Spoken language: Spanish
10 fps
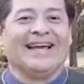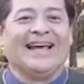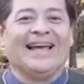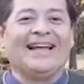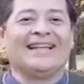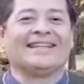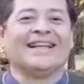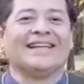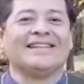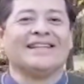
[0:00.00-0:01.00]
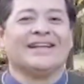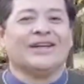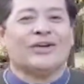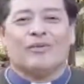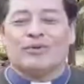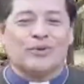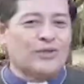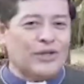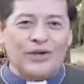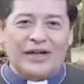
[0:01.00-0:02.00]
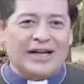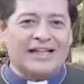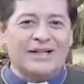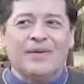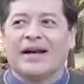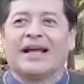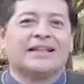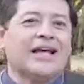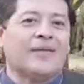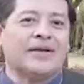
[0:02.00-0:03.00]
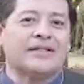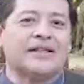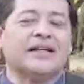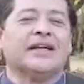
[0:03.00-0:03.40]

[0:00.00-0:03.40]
Él está allí, como sucedió en aquella barca, estaba allí.